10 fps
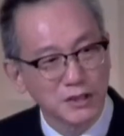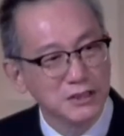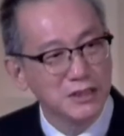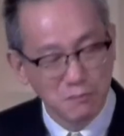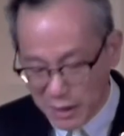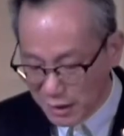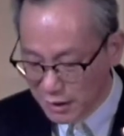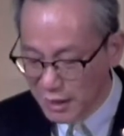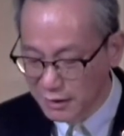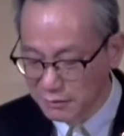经中的一些
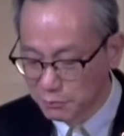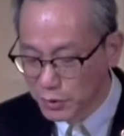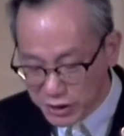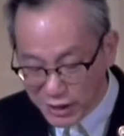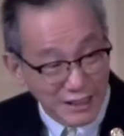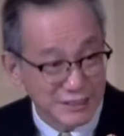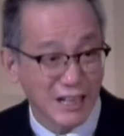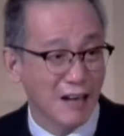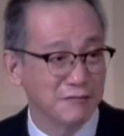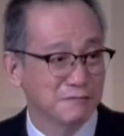命令不仅
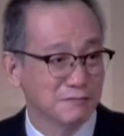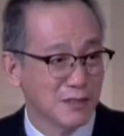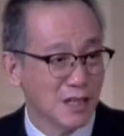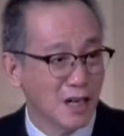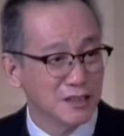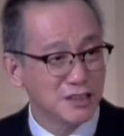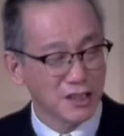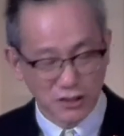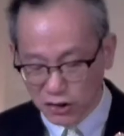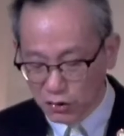很难，
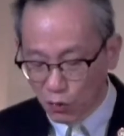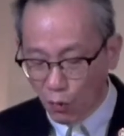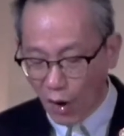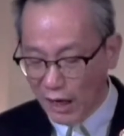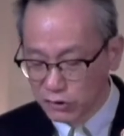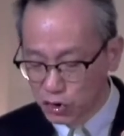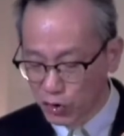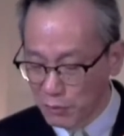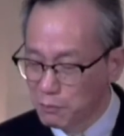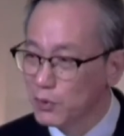而且是完
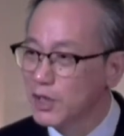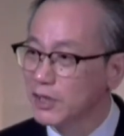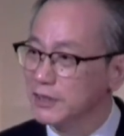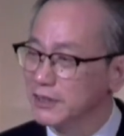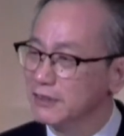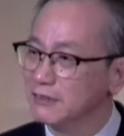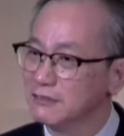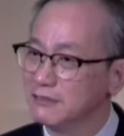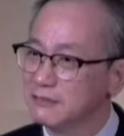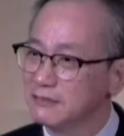全不可能
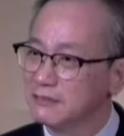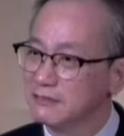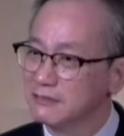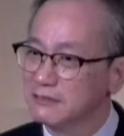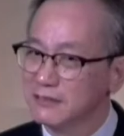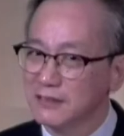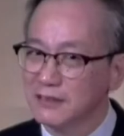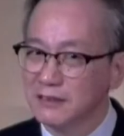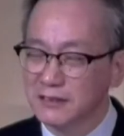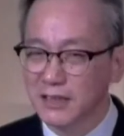的。
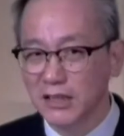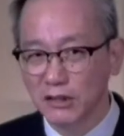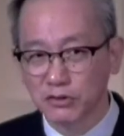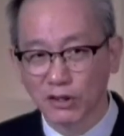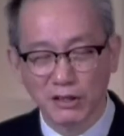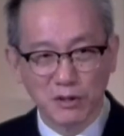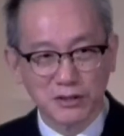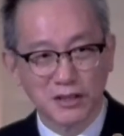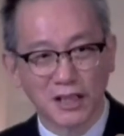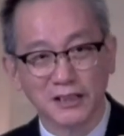这里有谁
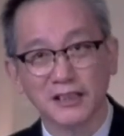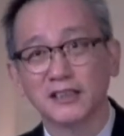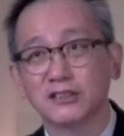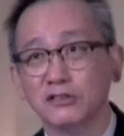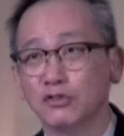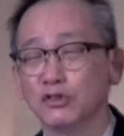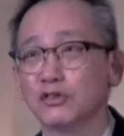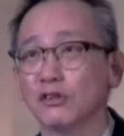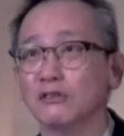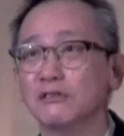认为是可能的，请
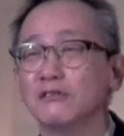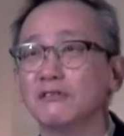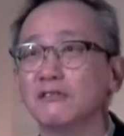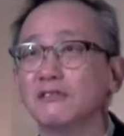举手。